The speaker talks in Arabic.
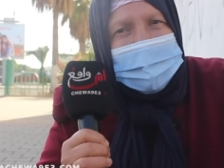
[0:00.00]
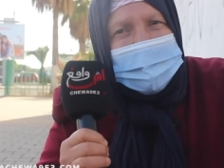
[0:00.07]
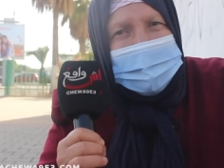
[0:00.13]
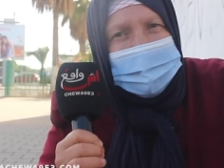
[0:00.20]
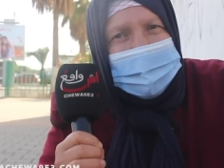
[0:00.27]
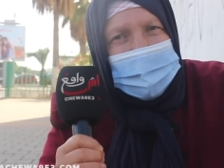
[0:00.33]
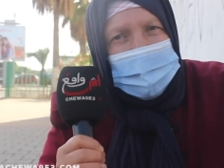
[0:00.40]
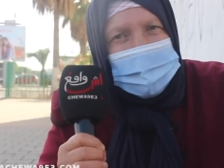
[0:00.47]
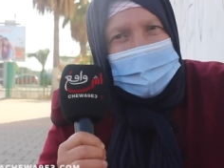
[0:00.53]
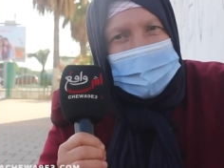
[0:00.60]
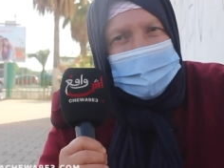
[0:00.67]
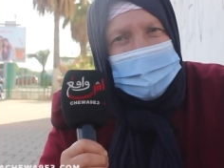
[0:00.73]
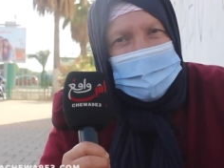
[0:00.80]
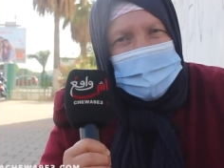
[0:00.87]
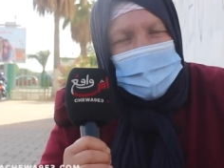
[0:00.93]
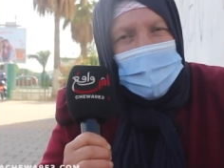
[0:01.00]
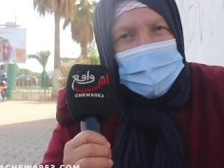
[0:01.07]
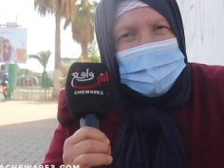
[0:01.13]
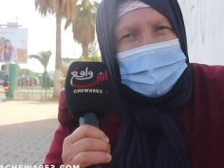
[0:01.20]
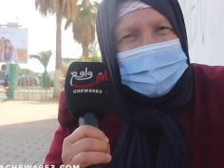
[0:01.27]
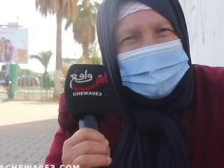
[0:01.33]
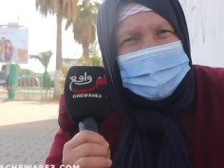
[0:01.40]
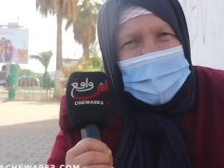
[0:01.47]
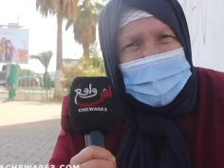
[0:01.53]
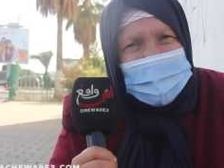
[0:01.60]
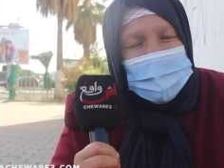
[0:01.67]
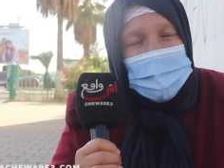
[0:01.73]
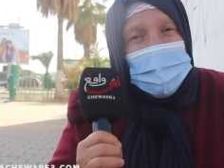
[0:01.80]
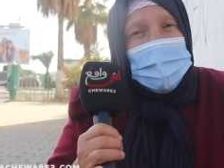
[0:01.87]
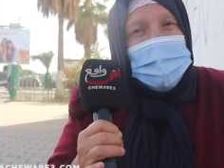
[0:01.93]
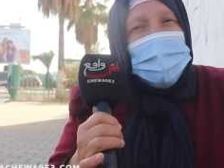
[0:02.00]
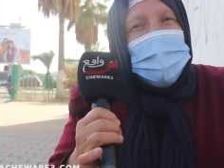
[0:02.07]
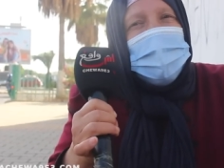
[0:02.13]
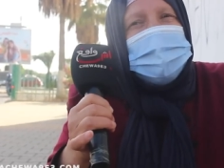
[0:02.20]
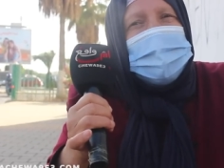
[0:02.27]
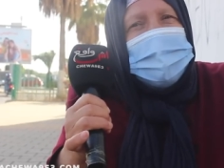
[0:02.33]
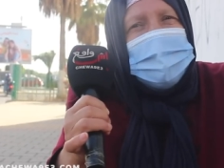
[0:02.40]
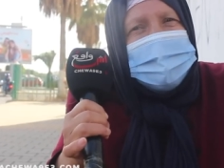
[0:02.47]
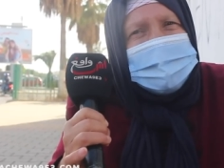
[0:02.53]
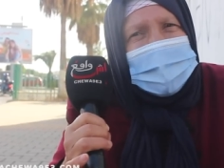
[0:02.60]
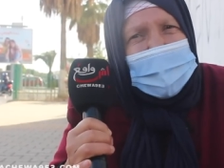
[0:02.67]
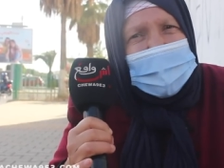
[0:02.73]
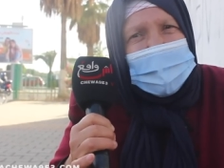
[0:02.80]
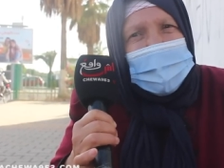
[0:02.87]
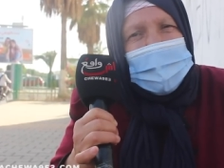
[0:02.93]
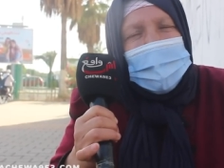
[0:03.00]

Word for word: كي دايره بالخنز وبالرتيل وبالوسخ